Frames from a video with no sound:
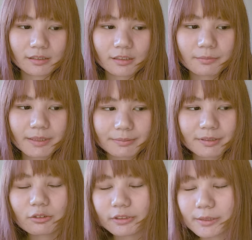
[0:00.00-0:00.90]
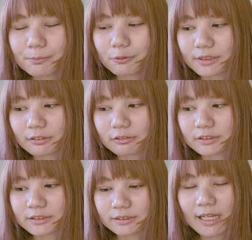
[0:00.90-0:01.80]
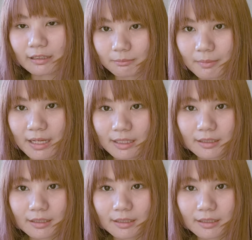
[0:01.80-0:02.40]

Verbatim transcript: ก็มีเพื่อนคนญี่ปุ่นคนหนึ่งทักมา